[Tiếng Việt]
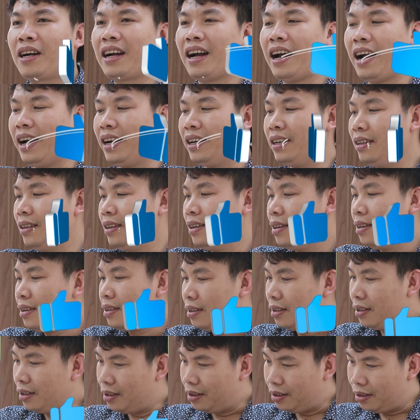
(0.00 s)
mắc cài
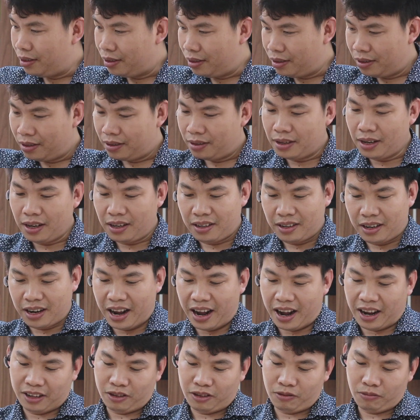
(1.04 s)
thì tất
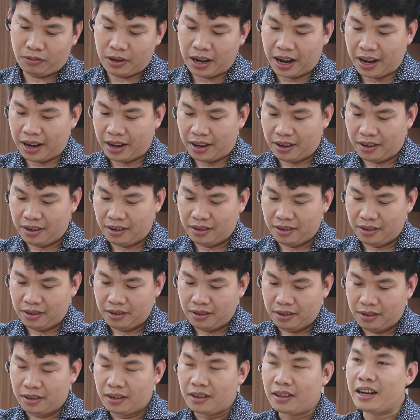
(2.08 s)
cả chúng ta
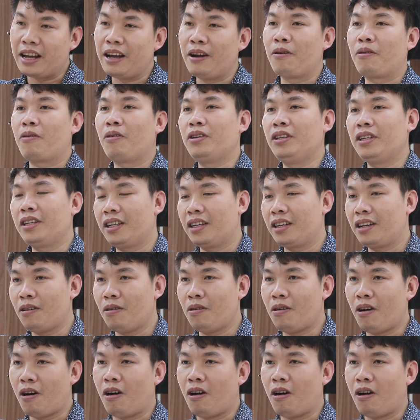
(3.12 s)
đều có những cái câu